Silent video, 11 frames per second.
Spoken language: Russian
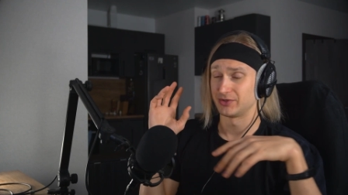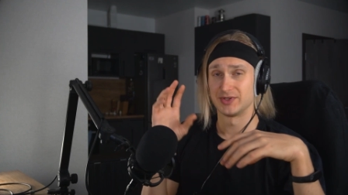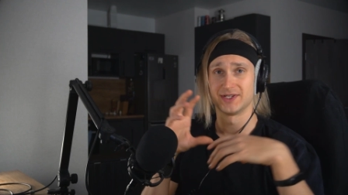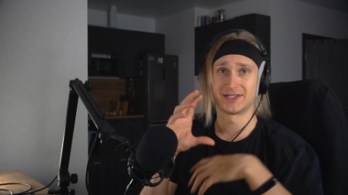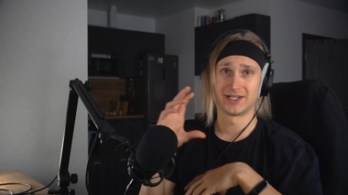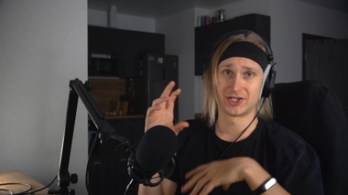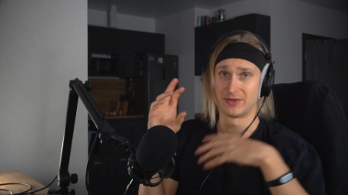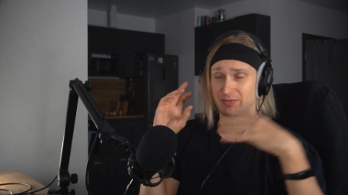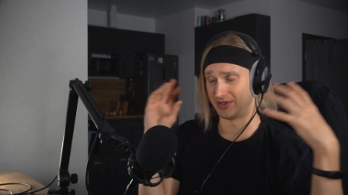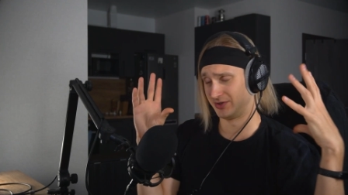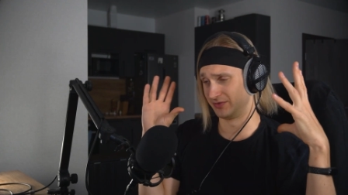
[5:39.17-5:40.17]
то есть достаточно,
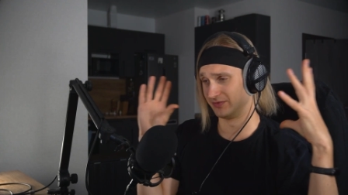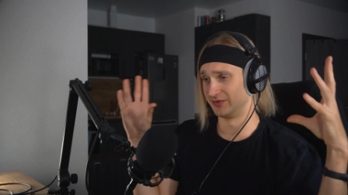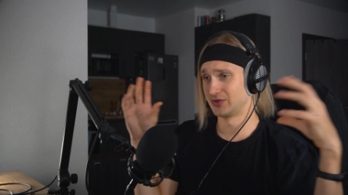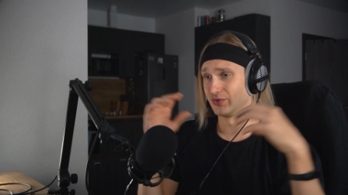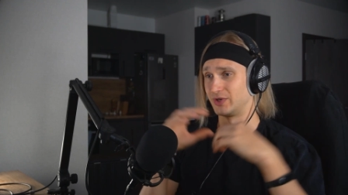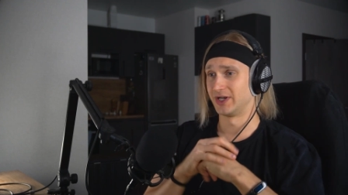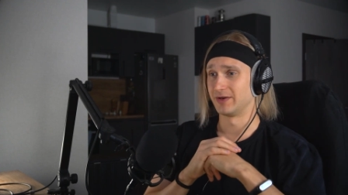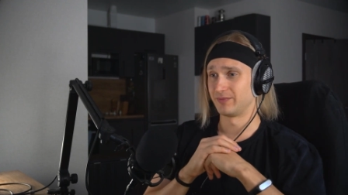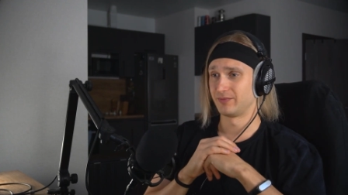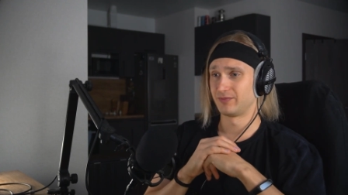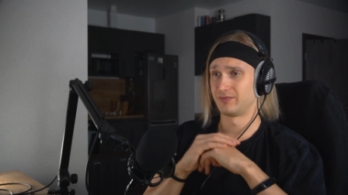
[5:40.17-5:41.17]
опять же, высокая
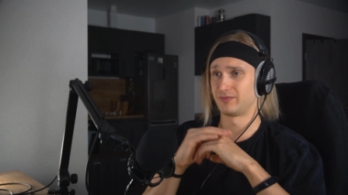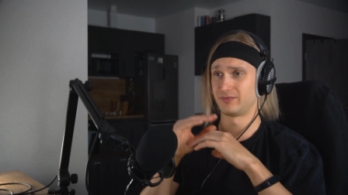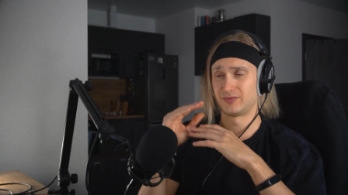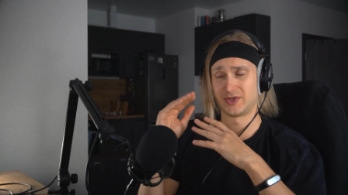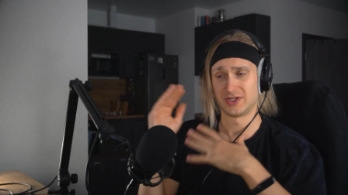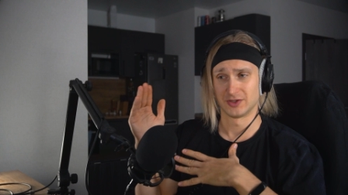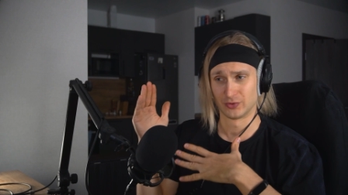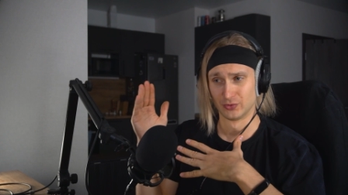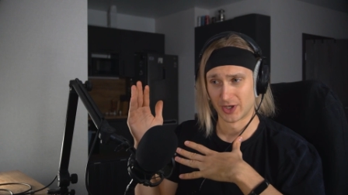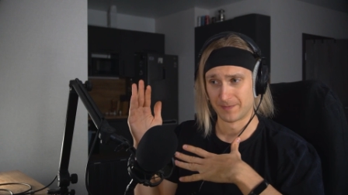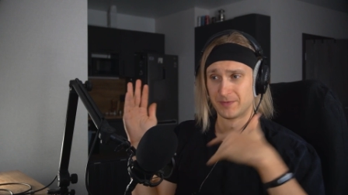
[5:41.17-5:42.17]

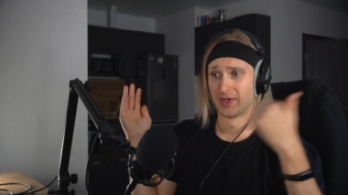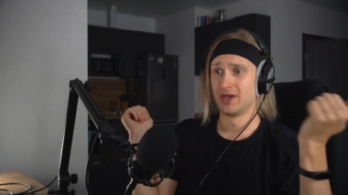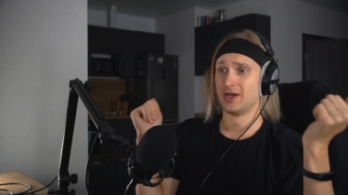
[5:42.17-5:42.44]
тесситура,